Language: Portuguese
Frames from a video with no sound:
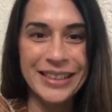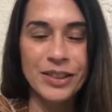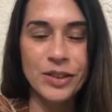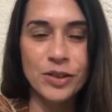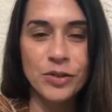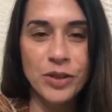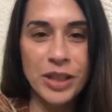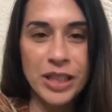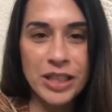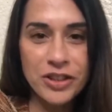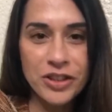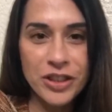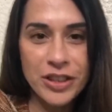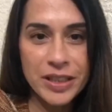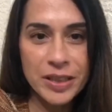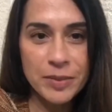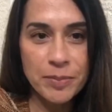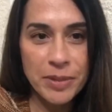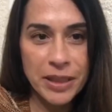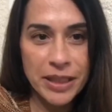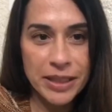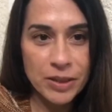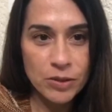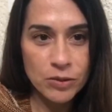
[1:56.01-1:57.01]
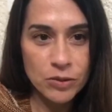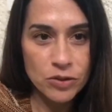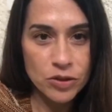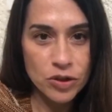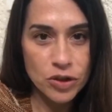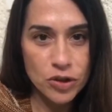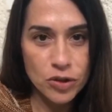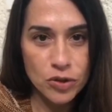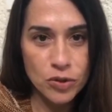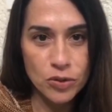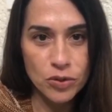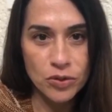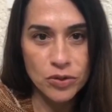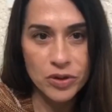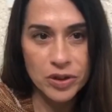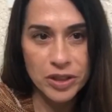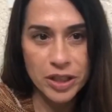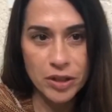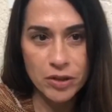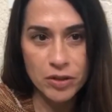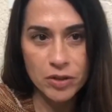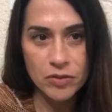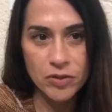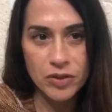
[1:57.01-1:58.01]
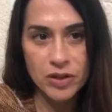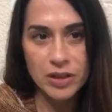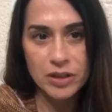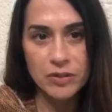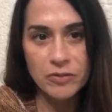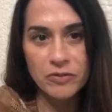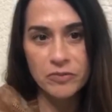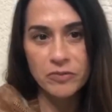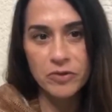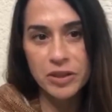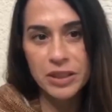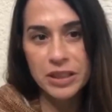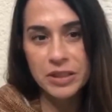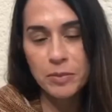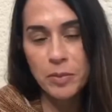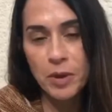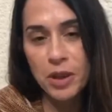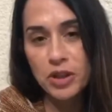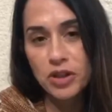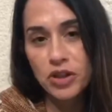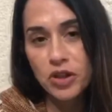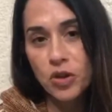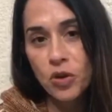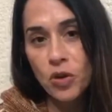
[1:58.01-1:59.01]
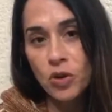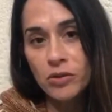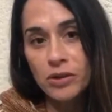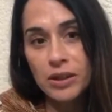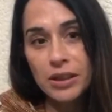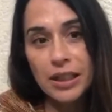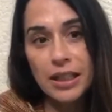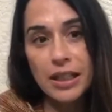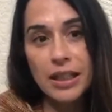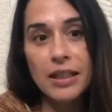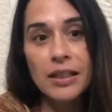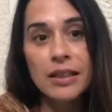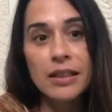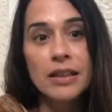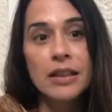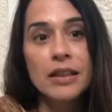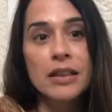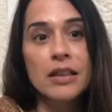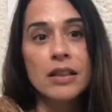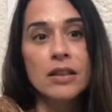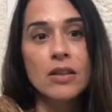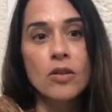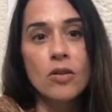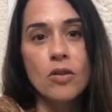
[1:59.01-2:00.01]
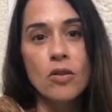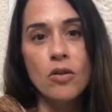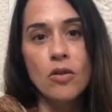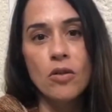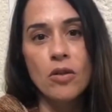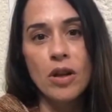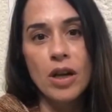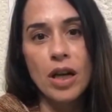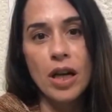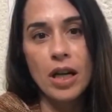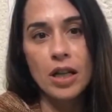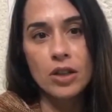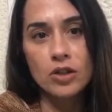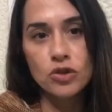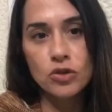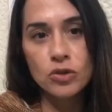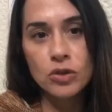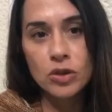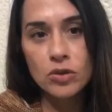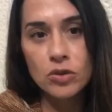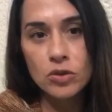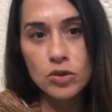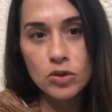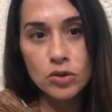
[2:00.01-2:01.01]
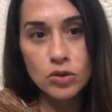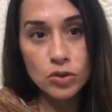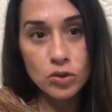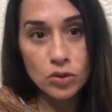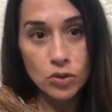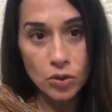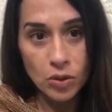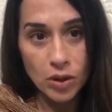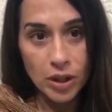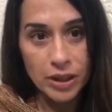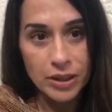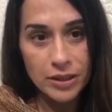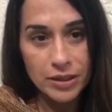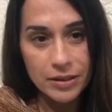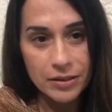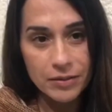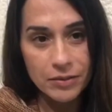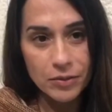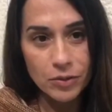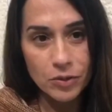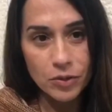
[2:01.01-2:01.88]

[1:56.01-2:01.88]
Durante esse período de estudos seus, você, você pode contar com a ajuda dos tutores.